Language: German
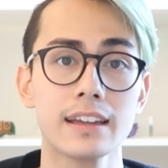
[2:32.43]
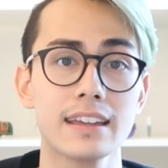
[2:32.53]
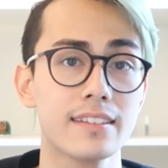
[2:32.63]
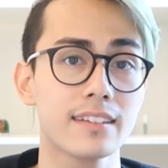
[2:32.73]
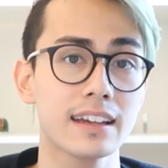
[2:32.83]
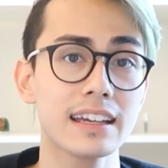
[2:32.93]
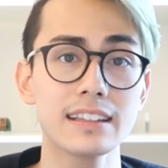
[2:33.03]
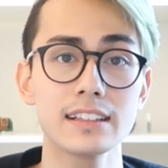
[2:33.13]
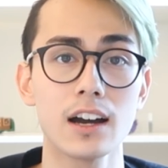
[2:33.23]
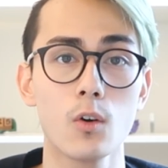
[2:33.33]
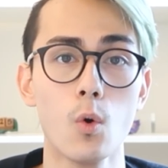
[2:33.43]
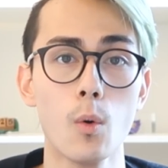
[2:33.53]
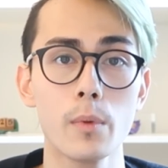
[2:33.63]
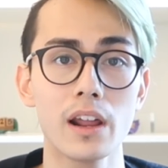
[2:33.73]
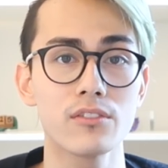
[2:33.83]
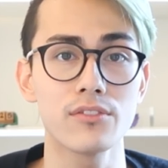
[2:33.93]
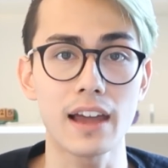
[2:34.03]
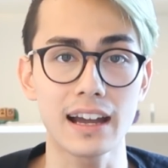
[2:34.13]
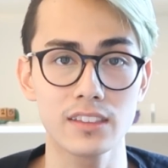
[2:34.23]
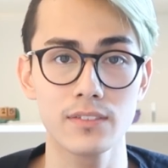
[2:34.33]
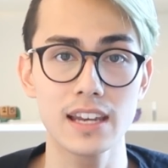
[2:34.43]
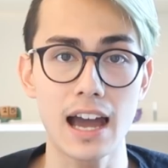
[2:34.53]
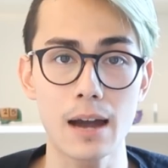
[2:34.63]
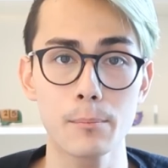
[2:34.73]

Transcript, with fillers: geht es richtig nach oben und dann flacht es wieder